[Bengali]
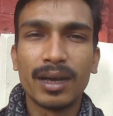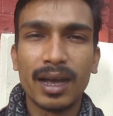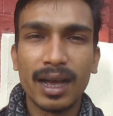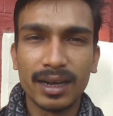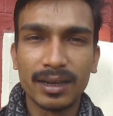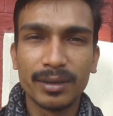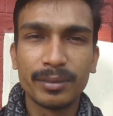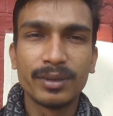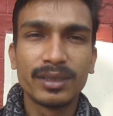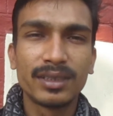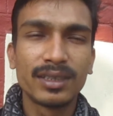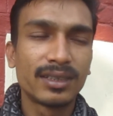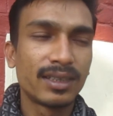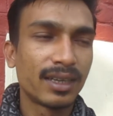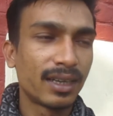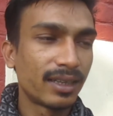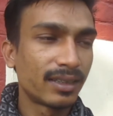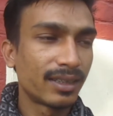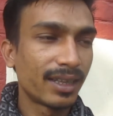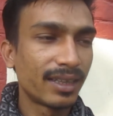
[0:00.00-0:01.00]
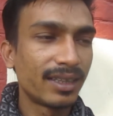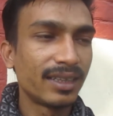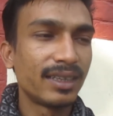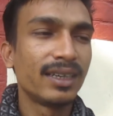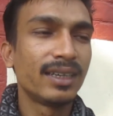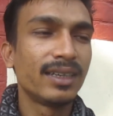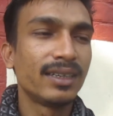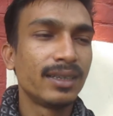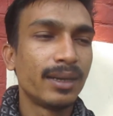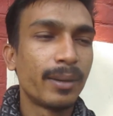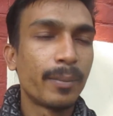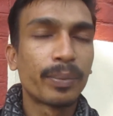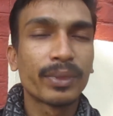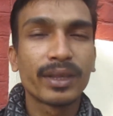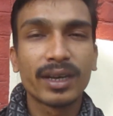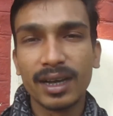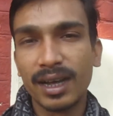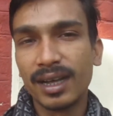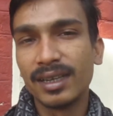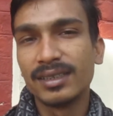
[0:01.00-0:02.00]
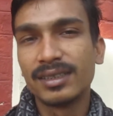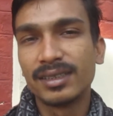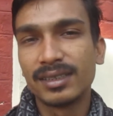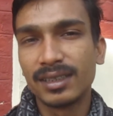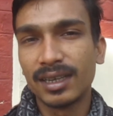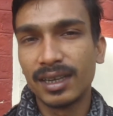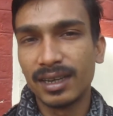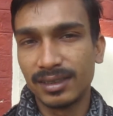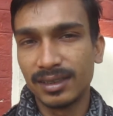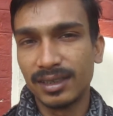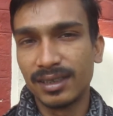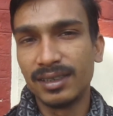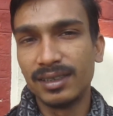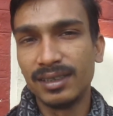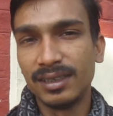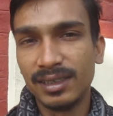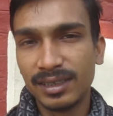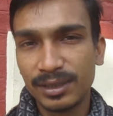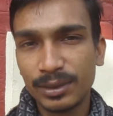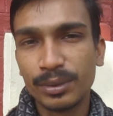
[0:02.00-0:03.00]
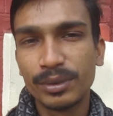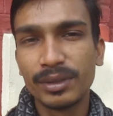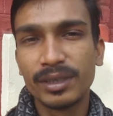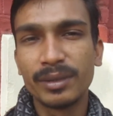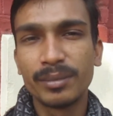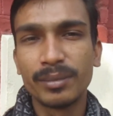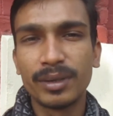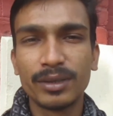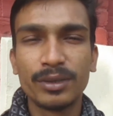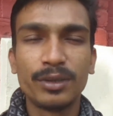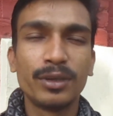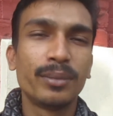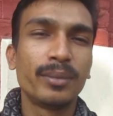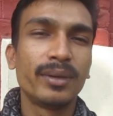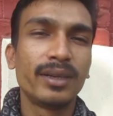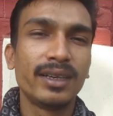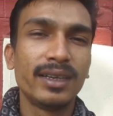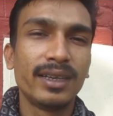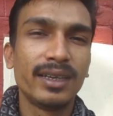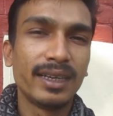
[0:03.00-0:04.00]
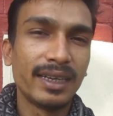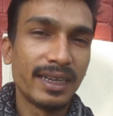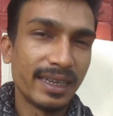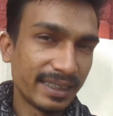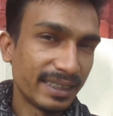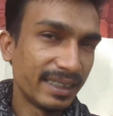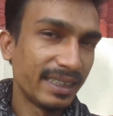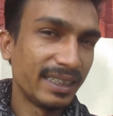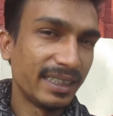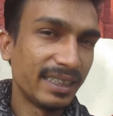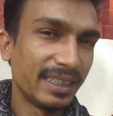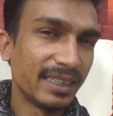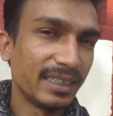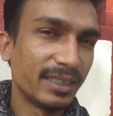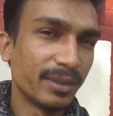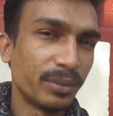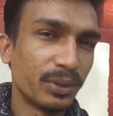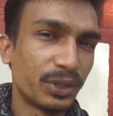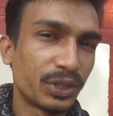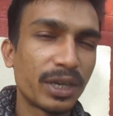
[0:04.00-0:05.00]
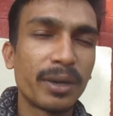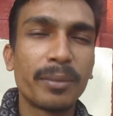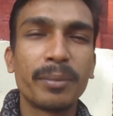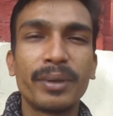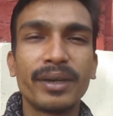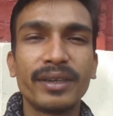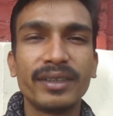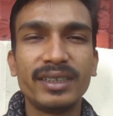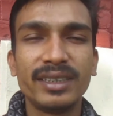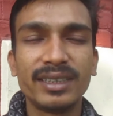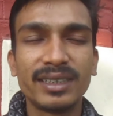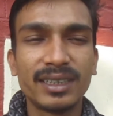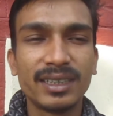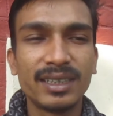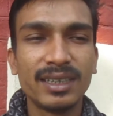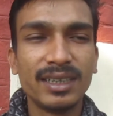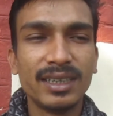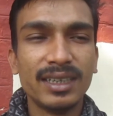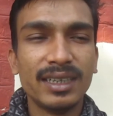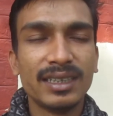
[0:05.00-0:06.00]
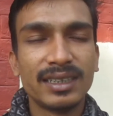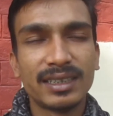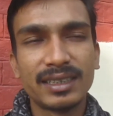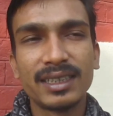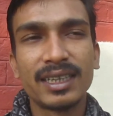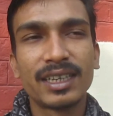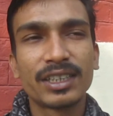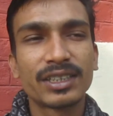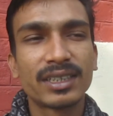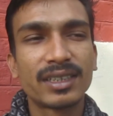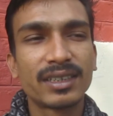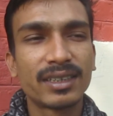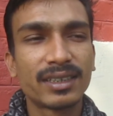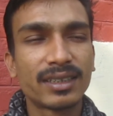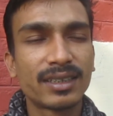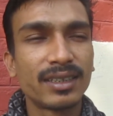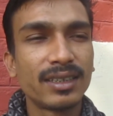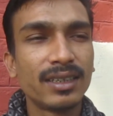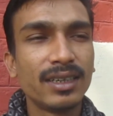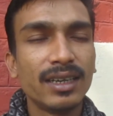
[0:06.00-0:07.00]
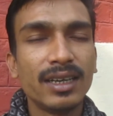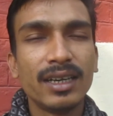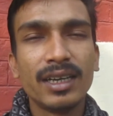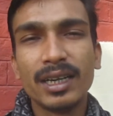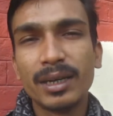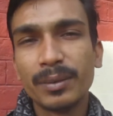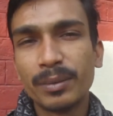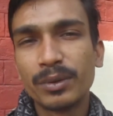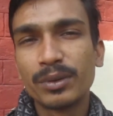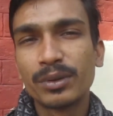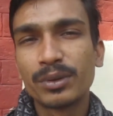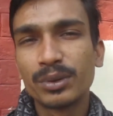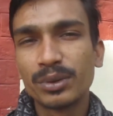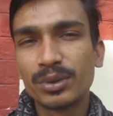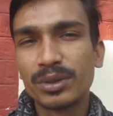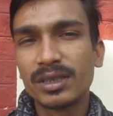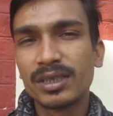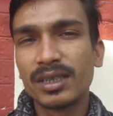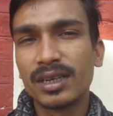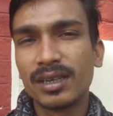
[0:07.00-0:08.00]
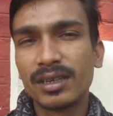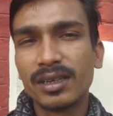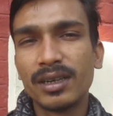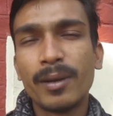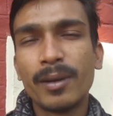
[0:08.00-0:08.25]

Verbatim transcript: আগামীতে তারা তাদের এই কাজ তারা তাদের লিখনির মাধ্যমে এগিয়ে নিয়ে যাবে সামনের দিকে সে আশা রাখি এবং কুষ্টিয়ার